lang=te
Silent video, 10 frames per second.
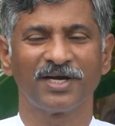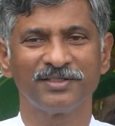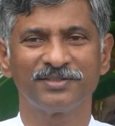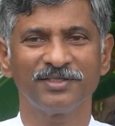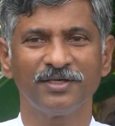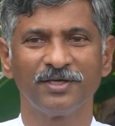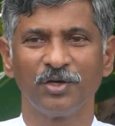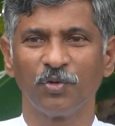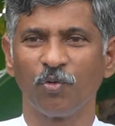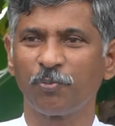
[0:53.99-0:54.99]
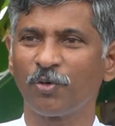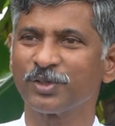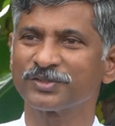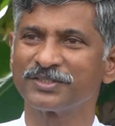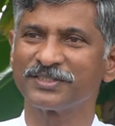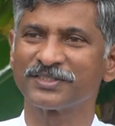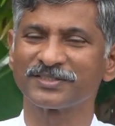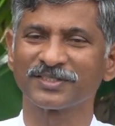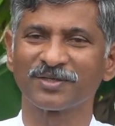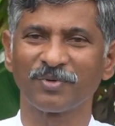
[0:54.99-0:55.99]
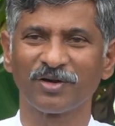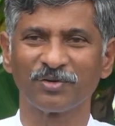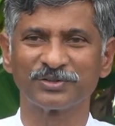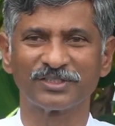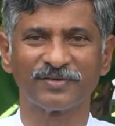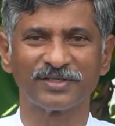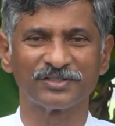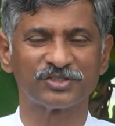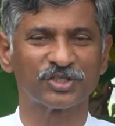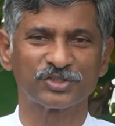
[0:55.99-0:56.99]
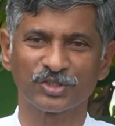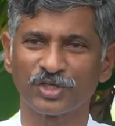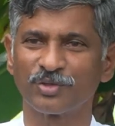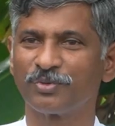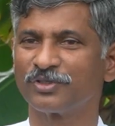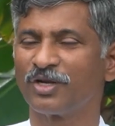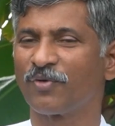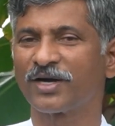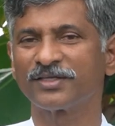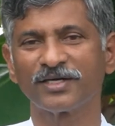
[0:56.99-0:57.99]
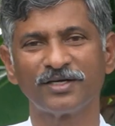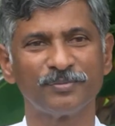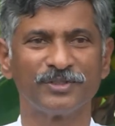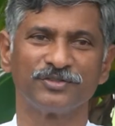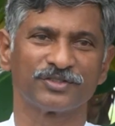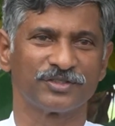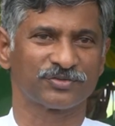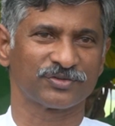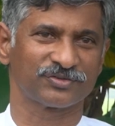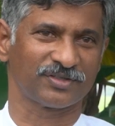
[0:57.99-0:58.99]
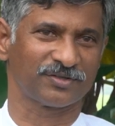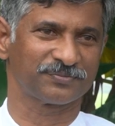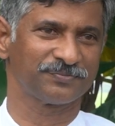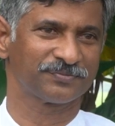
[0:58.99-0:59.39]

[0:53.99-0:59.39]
అయితే ఉపవాసం చేసే సందర్భంలో వచ్చేటువంటి చిన్న చిన్న ఇబ్బందుల్ని ఒకటి రెండు మీ దృష్టి తీసుకొస్తాను